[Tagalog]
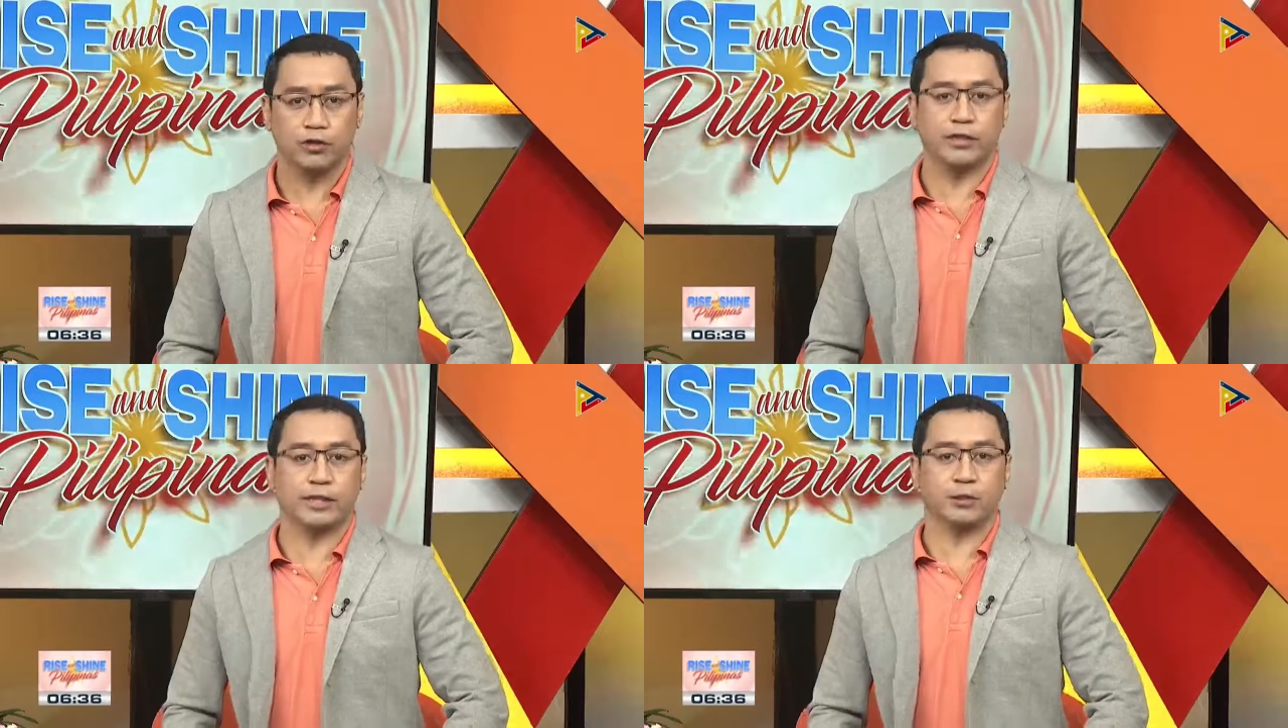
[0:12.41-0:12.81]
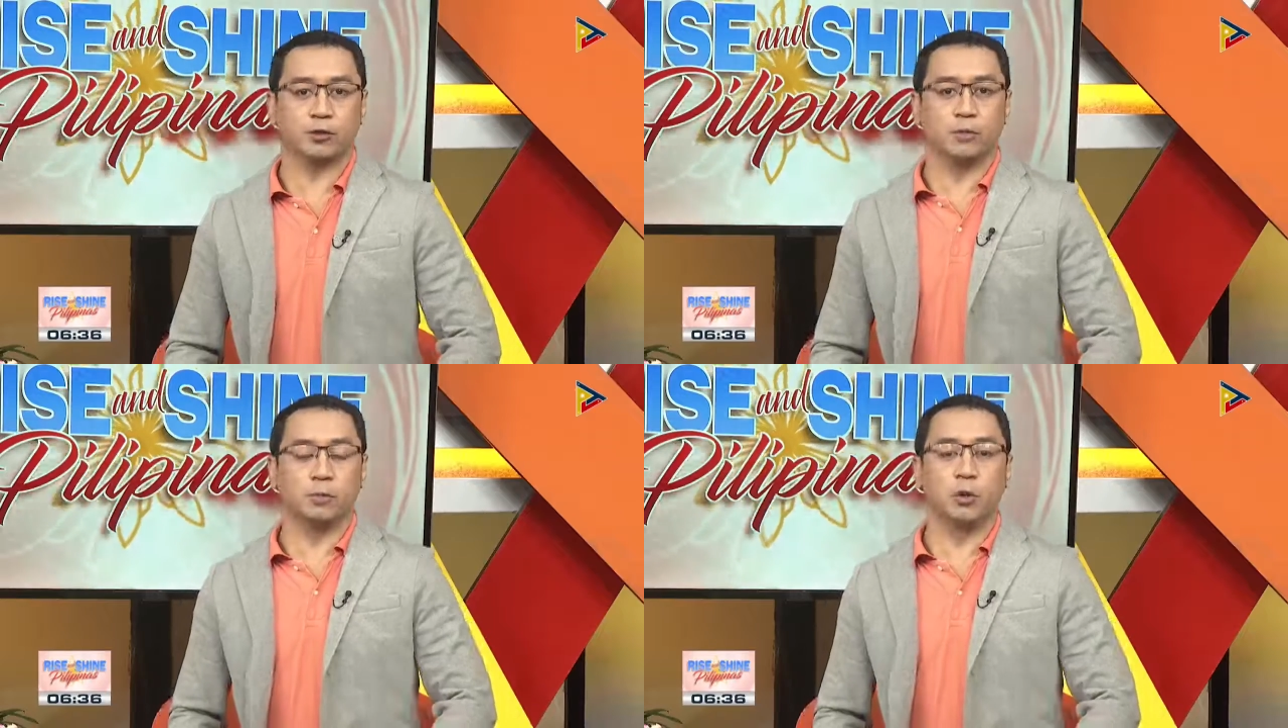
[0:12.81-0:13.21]
sa
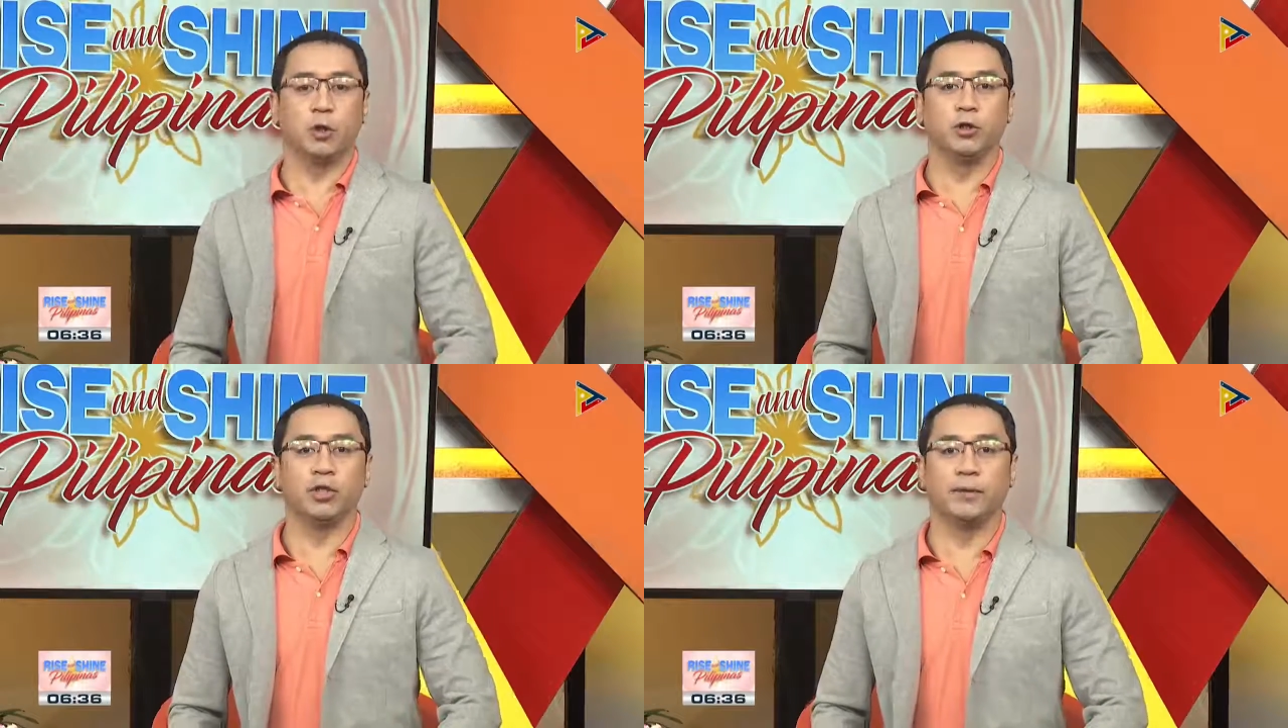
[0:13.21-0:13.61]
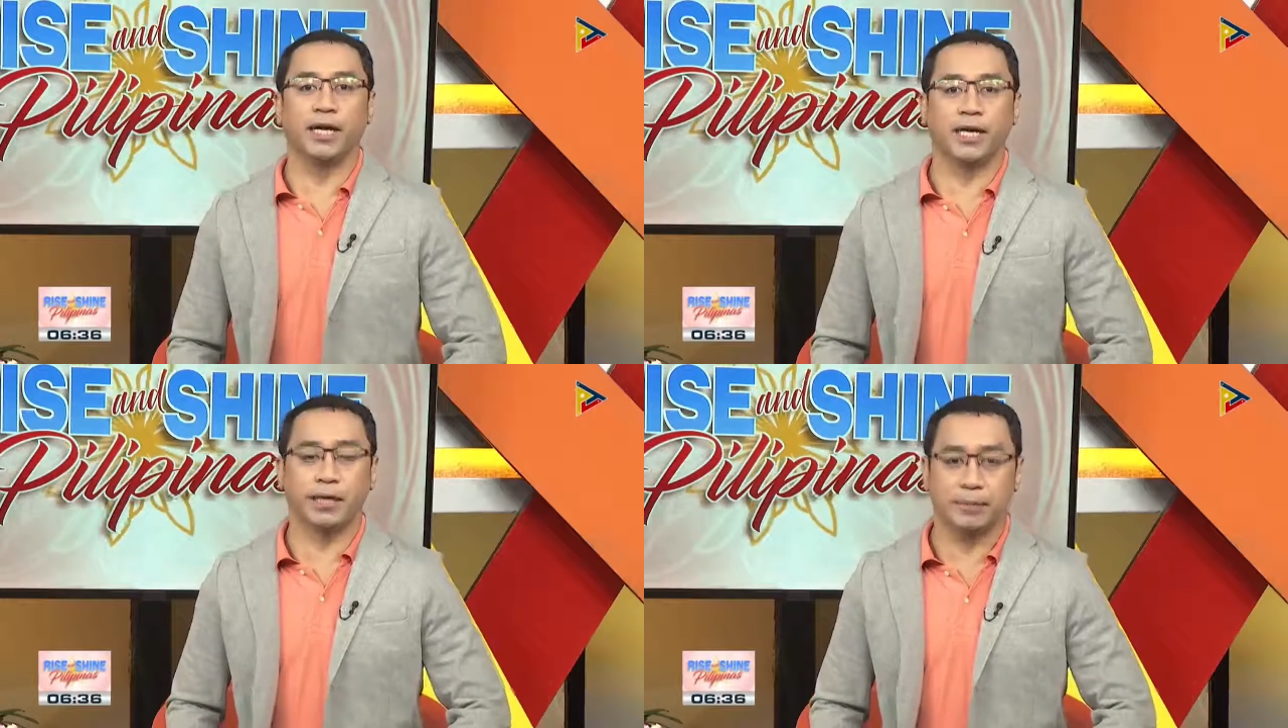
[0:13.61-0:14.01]
ikatlong pulong ng
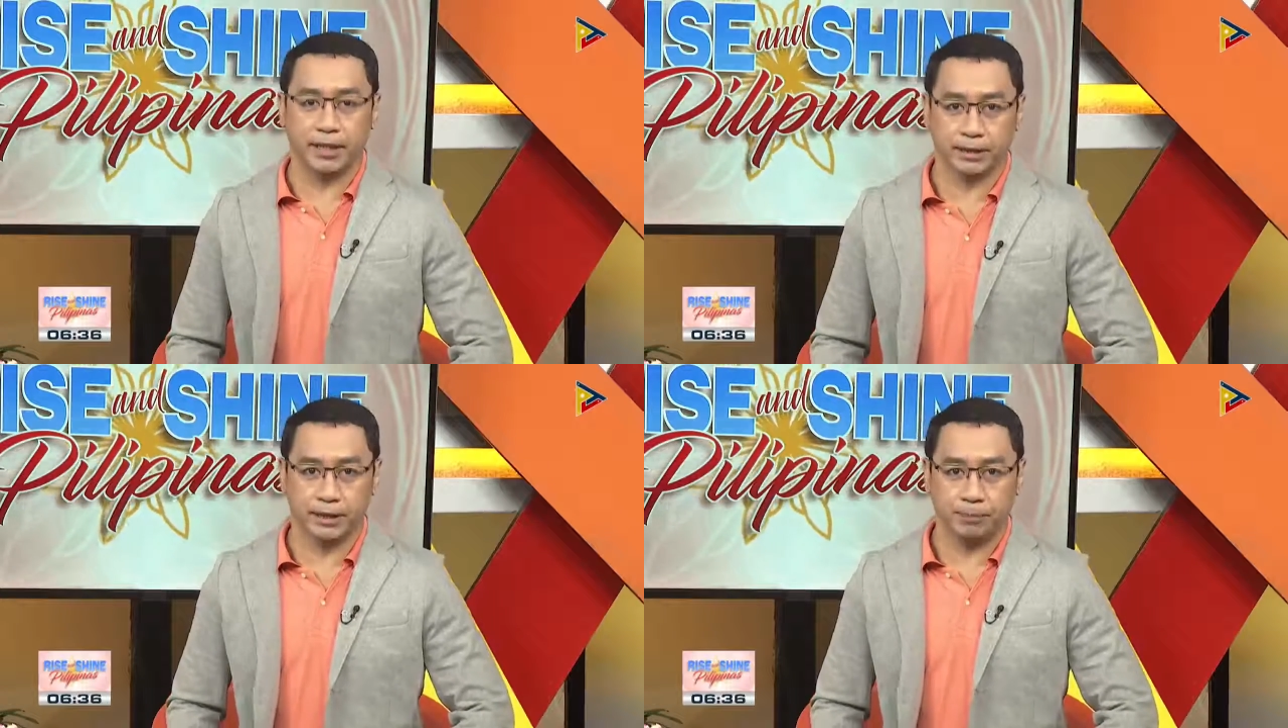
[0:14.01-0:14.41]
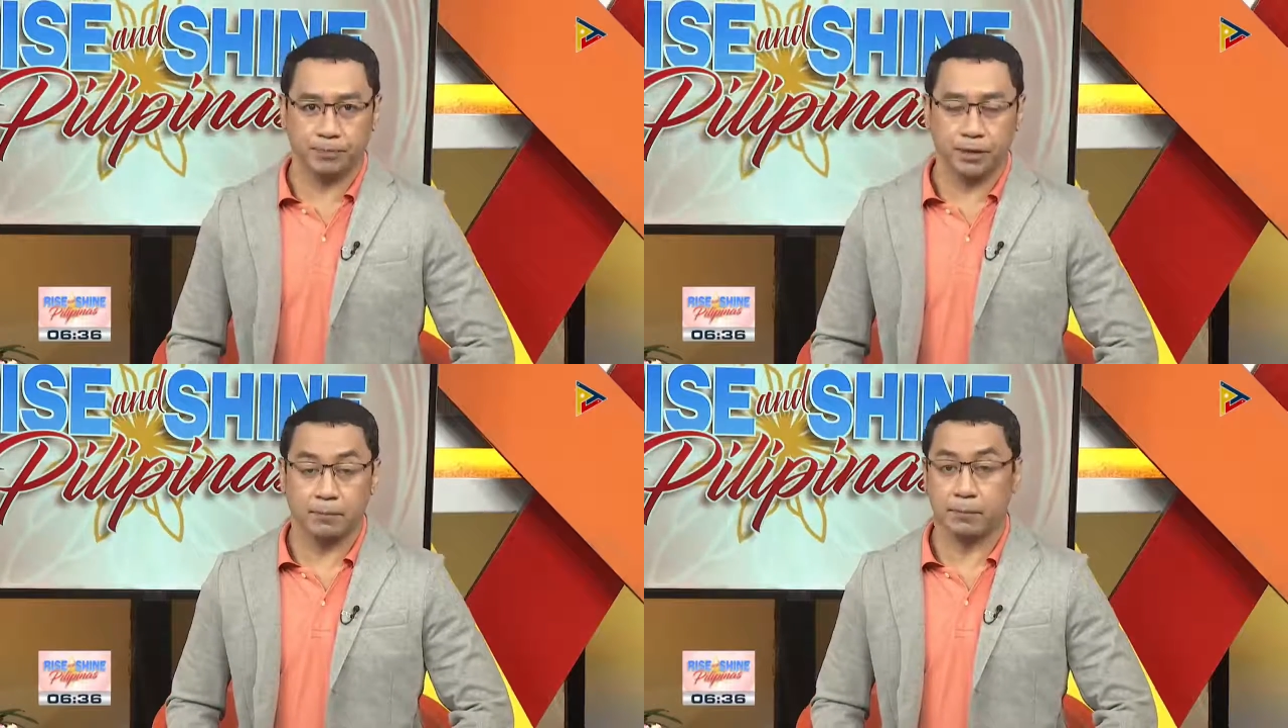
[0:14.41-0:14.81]
mga gabinete.